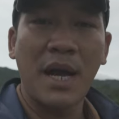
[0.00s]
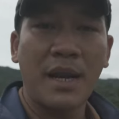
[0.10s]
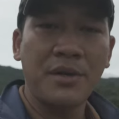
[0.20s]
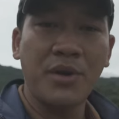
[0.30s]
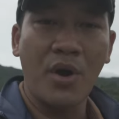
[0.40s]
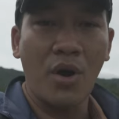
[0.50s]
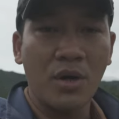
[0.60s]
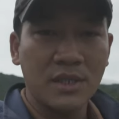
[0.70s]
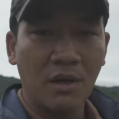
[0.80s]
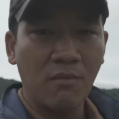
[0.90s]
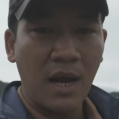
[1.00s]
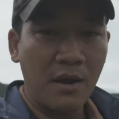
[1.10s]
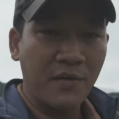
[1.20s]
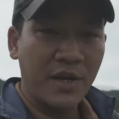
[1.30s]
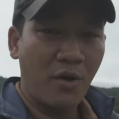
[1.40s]
màn ảnh nhỏ trong
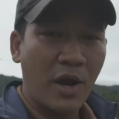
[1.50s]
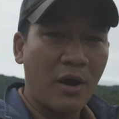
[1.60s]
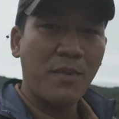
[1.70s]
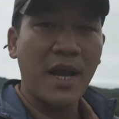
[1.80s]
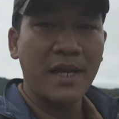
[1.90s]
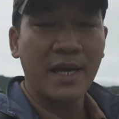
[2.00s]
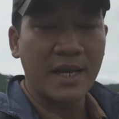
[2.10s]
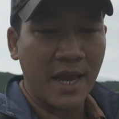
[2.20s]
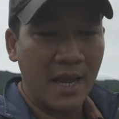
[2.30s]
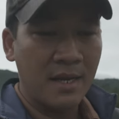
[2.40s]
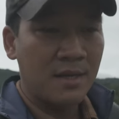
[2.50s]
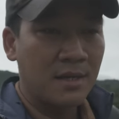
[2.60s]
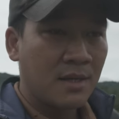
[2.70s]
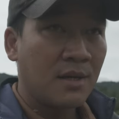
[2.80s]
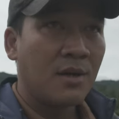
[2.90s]
video ngày hôm nay nha cả nhà.
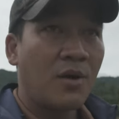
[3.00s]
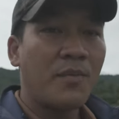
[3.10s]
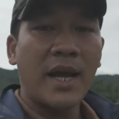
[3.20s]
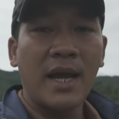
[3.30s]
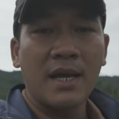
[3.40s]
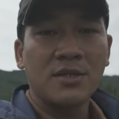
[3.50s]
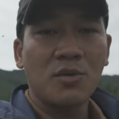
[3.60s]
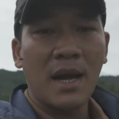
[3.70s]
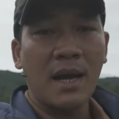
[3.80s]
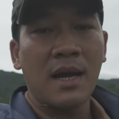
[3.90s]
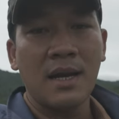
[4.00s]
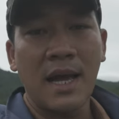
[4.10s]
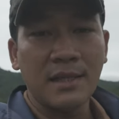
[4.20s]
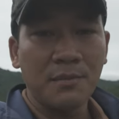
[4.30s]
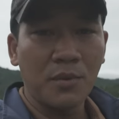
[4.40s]
Hôm nay Xuân Bắc
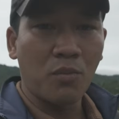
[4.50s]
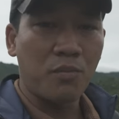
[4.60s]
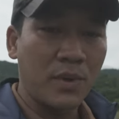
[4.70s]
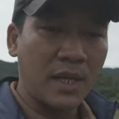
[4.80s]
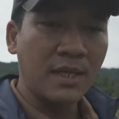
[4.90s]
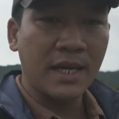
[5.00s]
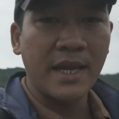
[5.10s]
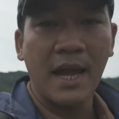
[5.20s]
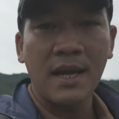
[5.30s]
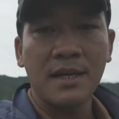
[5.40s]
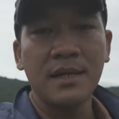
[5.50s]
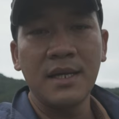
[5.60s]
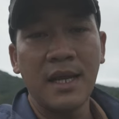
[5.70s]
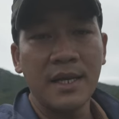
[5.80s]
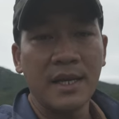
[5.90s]
lại tiếp tục dẫn cả nhà
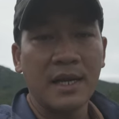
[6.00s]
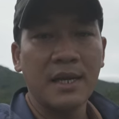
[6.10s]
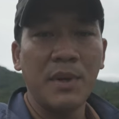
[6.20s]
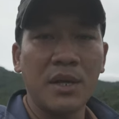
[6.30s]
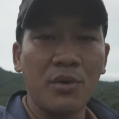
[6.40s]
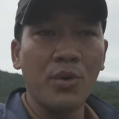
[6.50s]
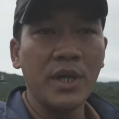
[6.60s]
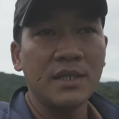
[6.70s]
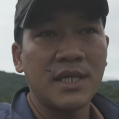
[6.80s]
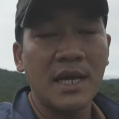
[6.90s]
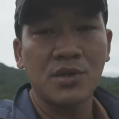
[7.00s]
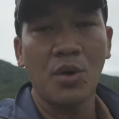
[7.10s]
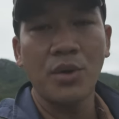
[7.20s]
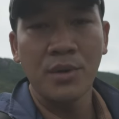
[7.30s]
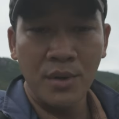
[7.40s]
đi lên cái miền núi xa
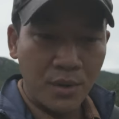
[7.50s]
xôi,